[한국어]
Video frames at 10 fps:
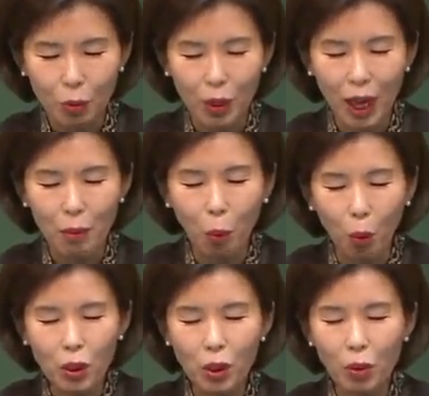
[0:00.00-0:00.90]
우리의
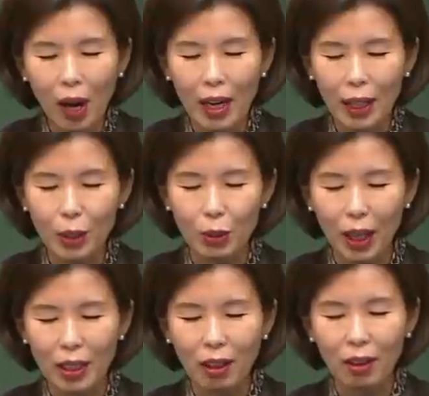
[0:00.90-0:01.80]
모든 환난
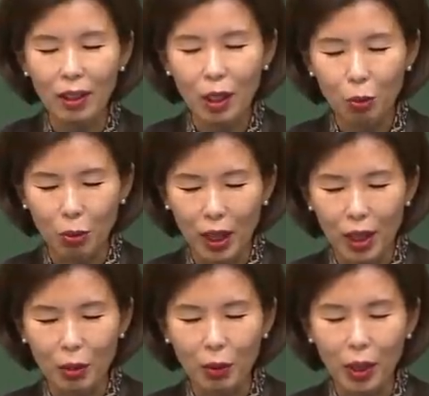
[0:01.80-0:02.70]
중에서
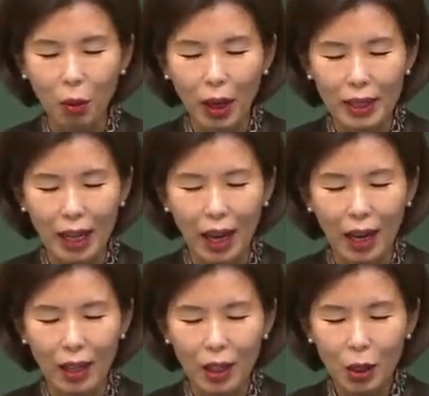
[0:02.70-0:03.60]
우리를
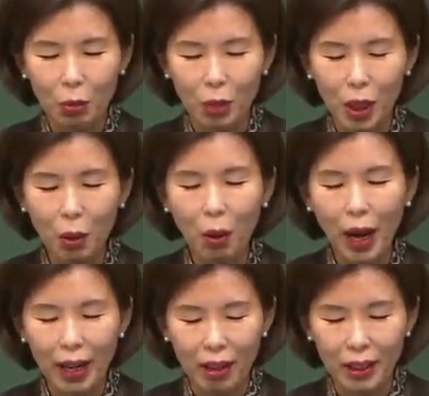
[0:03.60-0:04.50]
위로하사 우리로
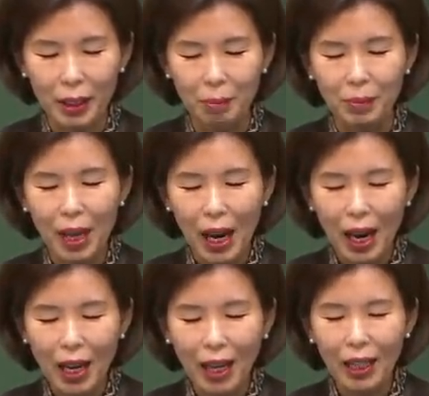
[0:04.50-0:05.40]
하여금
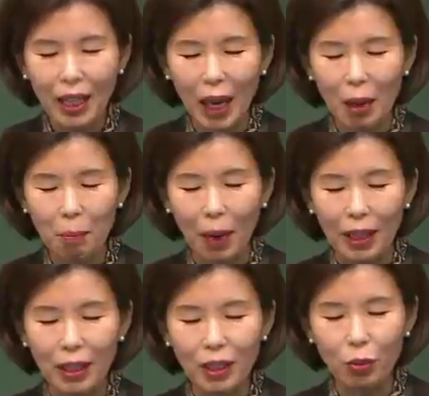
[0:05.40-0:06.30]
하나님께
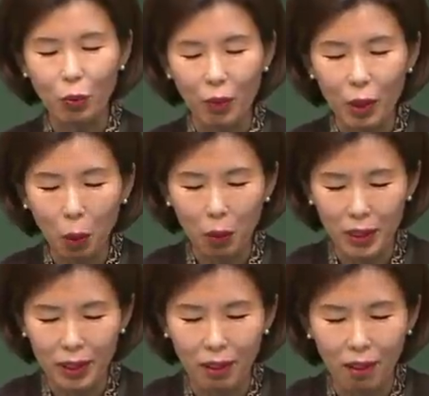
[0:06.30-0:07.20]
받은
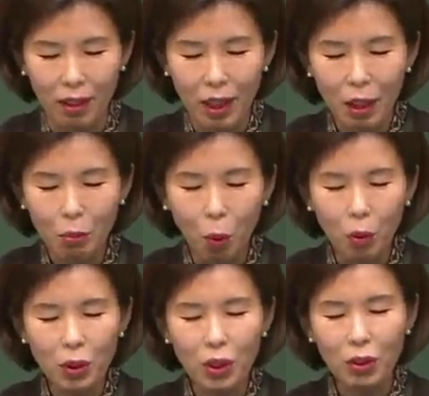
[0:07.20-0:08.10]
위로로서
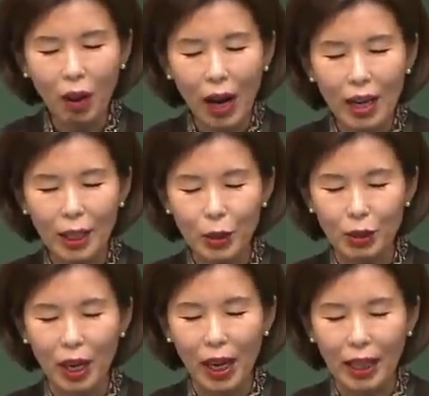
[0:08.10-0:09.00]
모든 환난
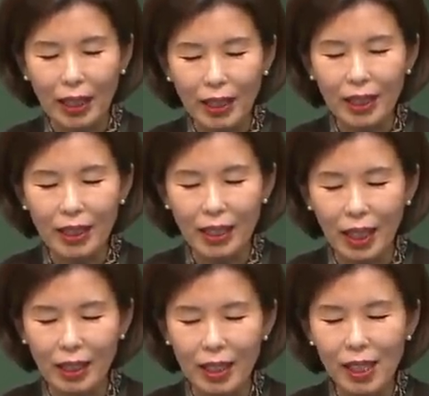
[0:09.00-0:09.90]
중에 있는
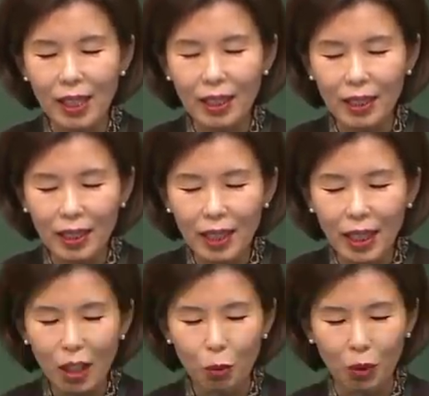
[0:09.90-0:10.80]
자들을
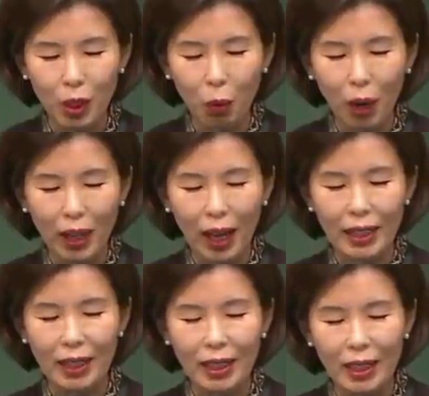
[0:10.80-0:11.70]
능히 위로하게
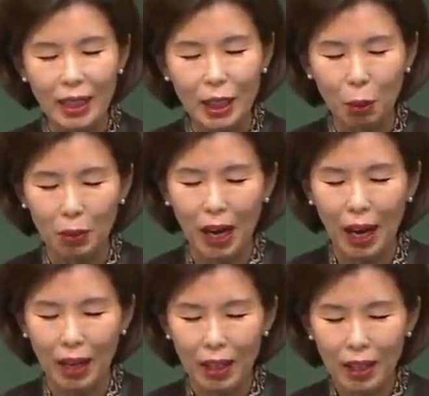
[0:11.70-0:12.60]
하시는
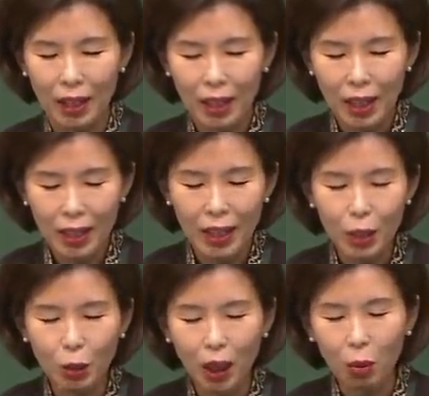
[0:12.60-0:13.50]
이시로다.
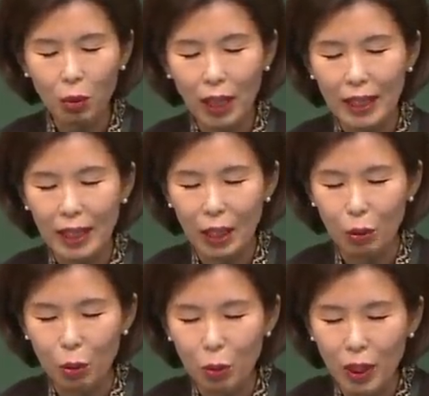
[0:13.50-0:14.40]
그리스도의 고난이
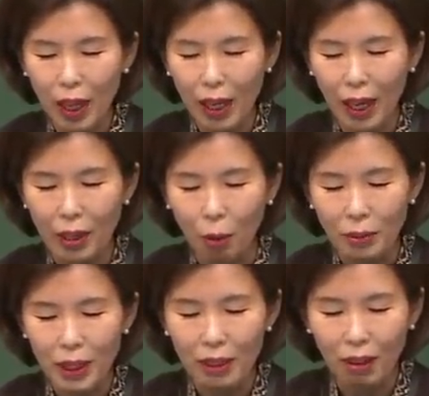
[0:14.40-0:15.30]
우리에게
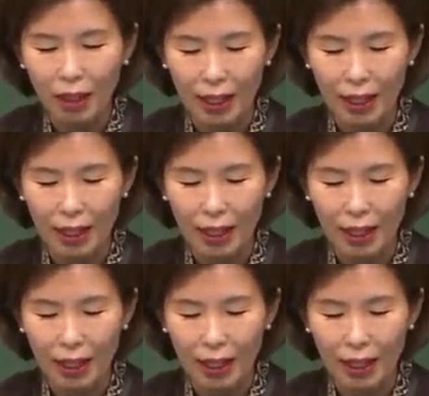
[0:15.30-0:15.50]
넘친 것